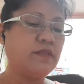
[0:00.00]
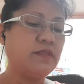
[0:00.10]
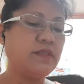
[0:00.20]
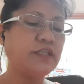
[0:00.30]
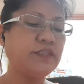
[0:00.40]

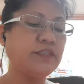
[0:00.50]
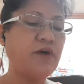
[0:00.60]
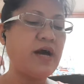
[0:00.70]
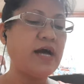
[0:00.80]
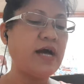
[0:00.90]
Thanks po
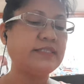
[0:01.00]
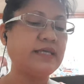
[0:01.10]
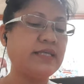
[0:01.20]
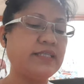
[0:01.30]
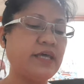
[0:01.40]

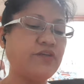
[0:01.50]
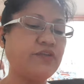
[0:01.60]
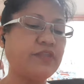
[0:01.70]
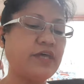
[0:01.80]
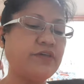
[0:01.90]
ate. Thank you,
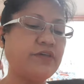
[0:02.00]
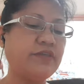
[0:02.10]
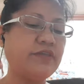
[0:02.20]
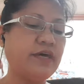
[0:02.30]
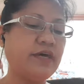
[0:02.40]
thank you
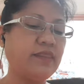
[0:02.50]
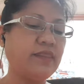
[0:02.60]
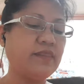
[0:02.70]
din.